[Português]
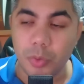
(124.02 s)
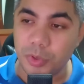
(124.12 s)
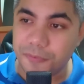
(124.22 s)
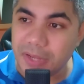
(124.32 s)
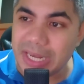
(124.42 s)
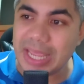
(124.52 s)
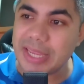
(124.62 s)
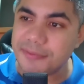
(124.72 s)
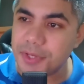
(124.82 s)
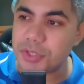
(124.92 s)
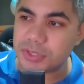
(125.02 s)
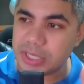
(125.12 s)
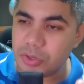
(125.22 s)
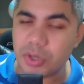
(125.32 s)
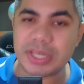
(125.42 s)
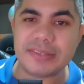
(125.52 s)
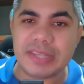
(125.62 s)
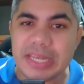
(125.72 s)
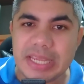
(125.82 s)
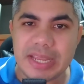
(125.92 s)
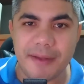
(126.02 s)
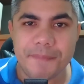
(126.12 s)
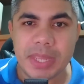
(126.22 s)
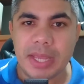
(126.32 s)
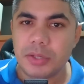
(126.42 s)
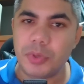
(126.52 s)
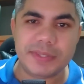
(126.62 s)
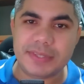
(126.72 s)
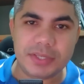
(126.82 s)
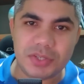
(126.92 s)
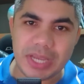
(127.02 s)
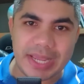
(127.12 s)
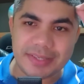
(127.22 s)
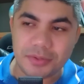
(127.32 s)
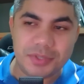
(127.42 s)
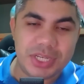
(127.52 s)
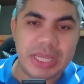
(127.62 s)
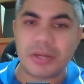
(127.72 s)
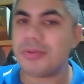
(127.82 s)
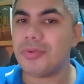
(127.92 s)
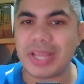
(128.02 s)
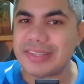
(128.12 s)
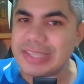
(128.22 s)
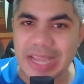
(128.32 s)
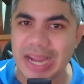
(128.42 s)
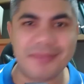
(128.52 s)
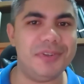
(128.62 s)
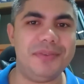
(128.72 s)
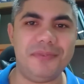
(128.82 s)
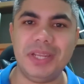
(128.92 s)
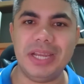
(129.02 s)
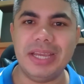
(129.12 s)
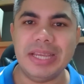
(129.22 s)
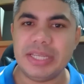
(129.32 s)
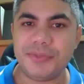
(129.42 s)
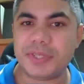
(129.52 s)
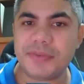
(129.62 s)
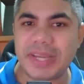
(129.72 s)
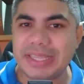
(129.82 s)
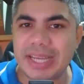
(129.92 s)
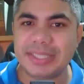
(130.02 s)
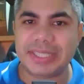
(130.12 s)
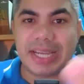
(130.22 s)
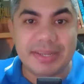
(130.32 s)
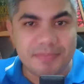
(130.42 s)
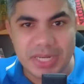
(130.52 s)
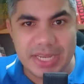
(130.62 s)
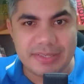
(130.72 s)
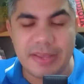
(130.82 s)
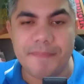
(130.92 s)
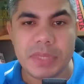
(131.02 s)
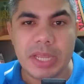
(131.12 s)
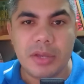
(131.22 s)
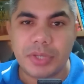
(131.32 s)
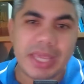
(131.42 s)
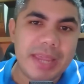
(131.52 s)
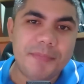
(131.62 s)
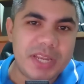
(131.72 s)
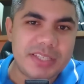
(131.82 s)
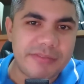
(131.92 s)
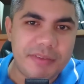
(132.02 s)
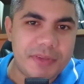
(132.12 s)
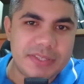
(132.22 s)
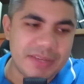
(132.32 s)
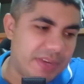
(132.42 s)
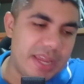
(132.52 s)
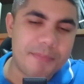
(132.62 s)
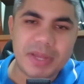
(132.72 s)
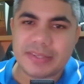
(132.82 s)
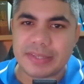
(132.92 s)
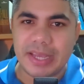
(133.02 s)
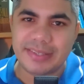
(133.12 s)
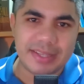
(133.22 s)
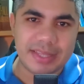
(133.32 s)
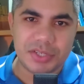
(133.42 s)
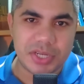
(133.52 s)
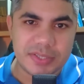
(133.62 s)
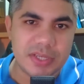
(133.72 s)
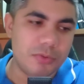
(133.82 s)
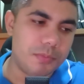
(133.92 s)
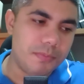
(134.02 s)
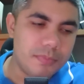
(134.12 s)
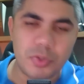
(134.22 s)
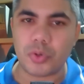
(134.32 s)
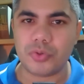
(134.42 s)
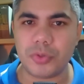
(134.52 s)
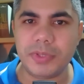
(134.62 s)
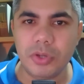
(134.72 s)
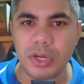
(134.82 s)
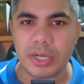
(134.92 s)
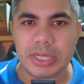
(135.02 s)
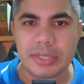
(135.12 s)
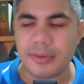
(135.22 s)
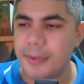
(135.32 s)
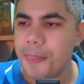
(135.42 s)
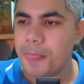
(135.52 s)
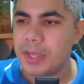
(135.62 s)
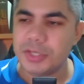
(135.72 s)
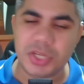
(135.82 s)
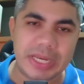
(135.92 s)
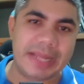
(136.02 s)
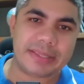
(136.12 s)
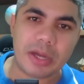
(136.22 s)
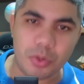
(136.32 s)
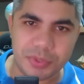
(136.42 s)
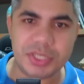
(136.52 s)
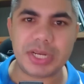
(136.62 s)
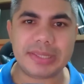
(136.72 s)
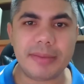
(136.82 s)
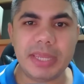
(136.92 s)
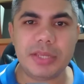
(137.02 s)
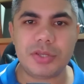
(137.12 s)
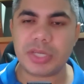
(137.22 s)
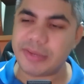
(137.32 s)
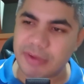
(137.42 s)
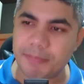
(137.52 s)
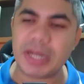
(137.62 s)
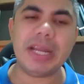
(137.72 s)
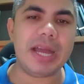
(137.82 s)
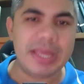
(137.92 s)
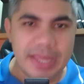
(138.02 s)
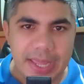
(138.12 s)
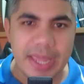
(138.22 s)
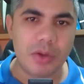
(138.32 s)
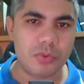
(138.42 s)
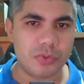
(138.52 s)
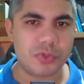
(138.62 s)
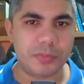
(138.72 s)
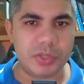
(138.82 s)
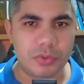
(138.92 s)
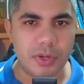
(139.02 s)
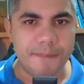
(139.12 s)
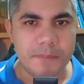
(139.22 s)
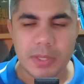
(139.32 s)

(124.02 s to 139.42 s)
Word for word: Como eu falei em vídeo anterior, que seria. Não existe essa, o dinheiro não nasce em árvore, filha. Se você vai taxar a empresa, o que, que a empresa vai fazer? Vai repassar essa taxação para o consumidor, né? direta ou indiretamente. Quem vai pagar é o consumidor.